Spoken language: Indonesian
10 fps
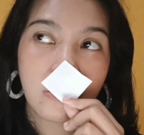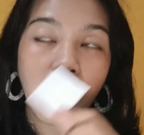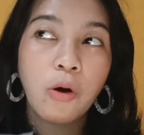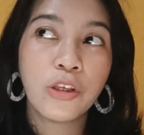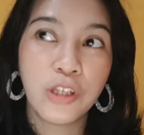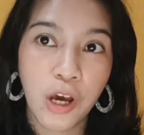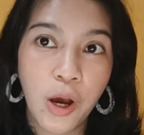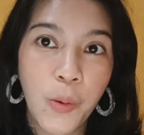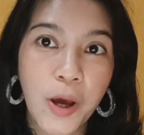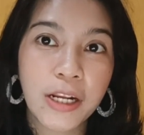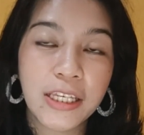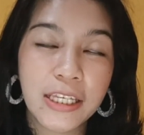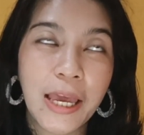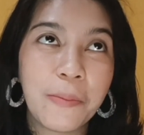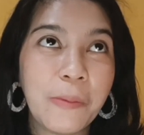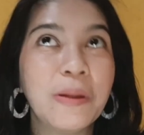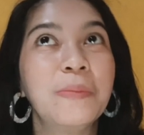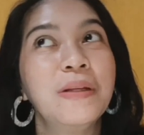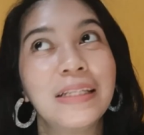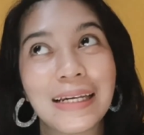Oh iya, wanginya emang
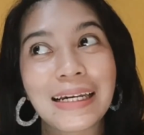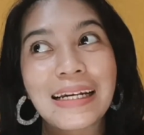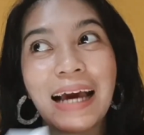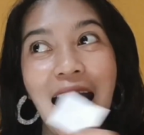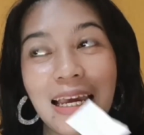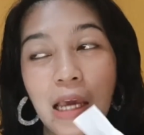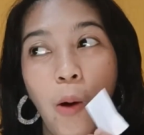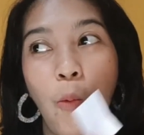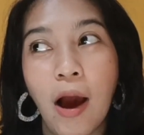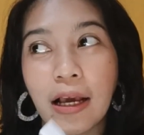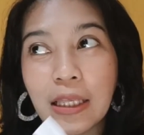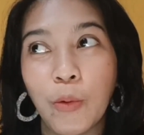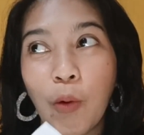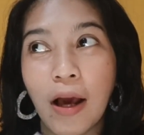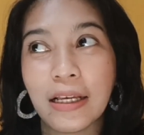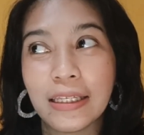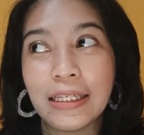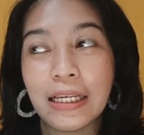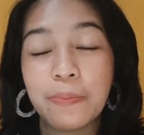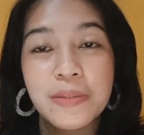bener-bener kayak
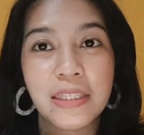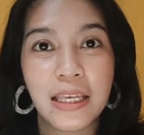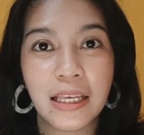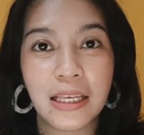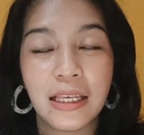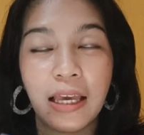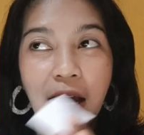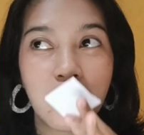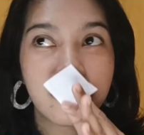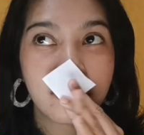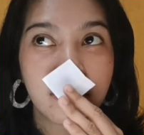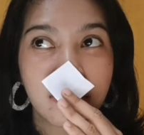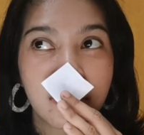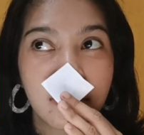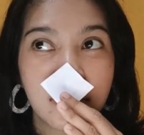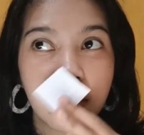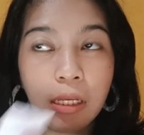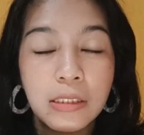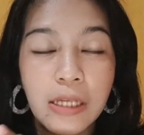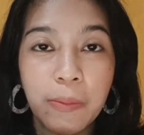wangi-wangi lipstick yang
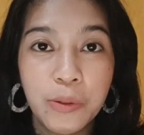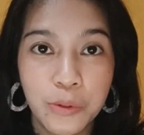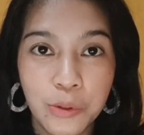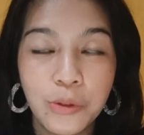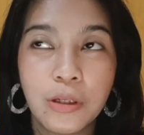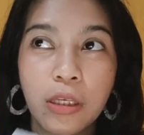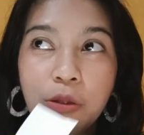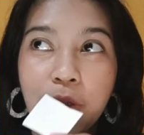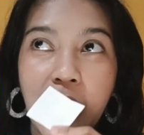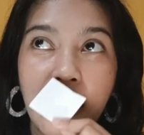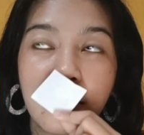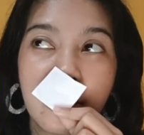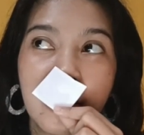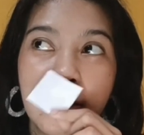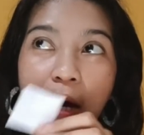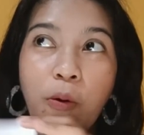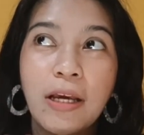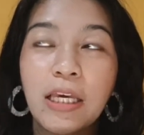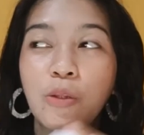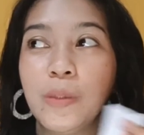zaman dulu gitu ya yang
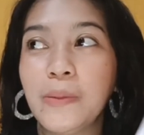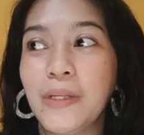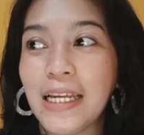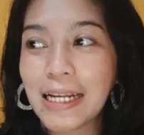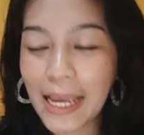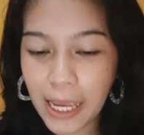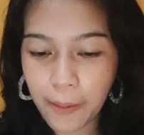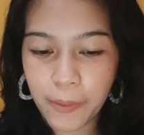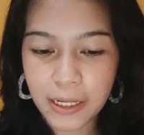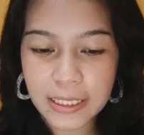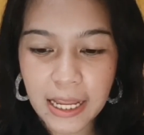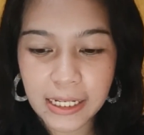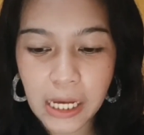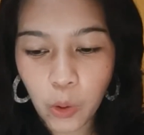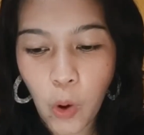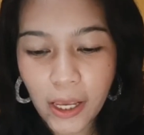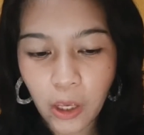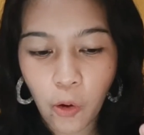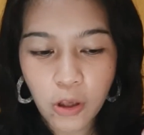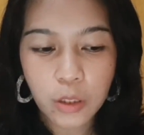wanginya tuh bener-bener kayak mengesankan
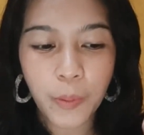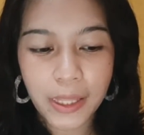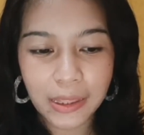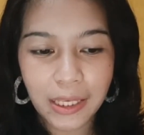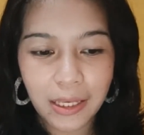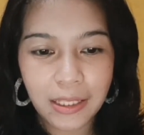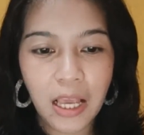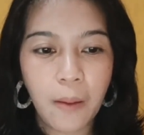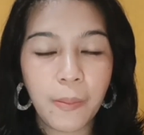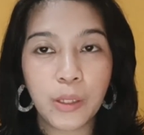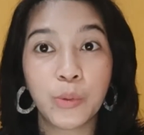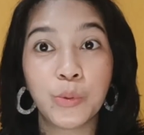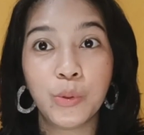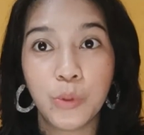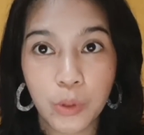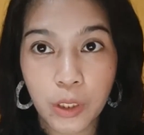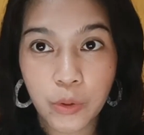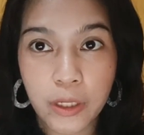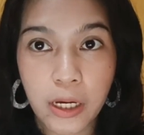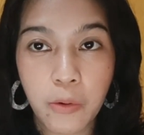wangi kosmetik zaman dulu
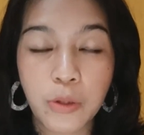gitu yang